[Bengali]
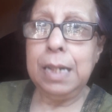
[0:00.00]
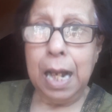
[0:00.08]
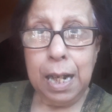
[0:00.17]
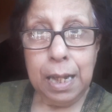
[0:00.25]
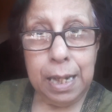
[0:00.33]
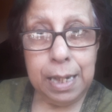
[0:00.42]

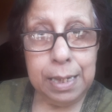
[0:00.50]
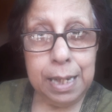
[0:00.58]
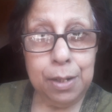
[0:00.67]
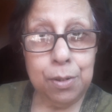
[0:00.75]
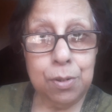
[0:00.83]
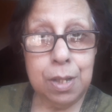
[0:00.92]
টাকা
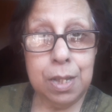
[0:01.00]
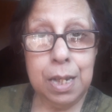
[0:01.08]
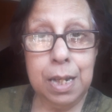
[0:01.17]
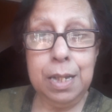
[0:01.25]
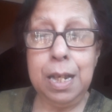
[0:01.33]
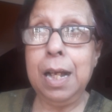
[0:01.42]
লেনদেন
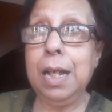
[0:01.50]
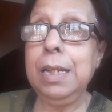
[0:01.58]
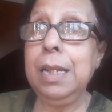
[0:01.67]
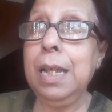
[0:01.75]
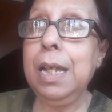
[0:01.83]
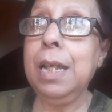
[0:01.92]
হচ্ছে টাকা
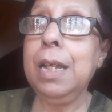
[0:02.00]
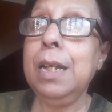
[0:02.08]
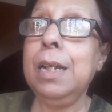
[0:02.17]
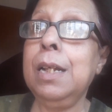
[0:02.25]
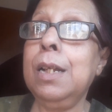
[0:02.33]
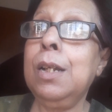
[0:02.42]
দিয়ে
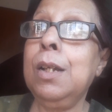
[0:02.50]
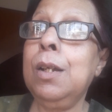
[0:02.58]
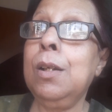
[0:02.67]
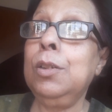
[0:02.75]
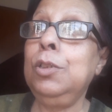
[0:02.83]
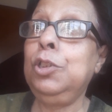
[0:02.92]

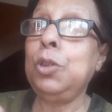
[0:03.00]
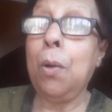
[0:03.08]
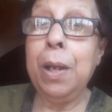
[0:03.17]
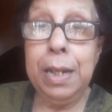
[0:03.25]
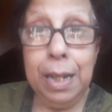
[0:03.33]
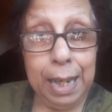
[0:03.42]

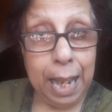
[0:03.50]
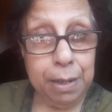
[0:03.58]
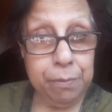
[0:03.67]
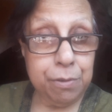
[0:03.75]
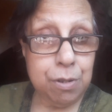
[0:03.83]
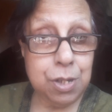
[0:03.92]
জয়েন্ট
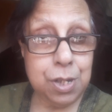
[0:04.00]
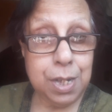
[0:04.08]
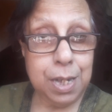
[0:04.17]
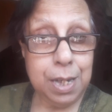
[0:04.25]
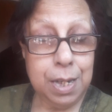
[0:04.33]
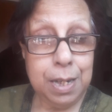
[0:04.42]
লাইভ হচ্ছে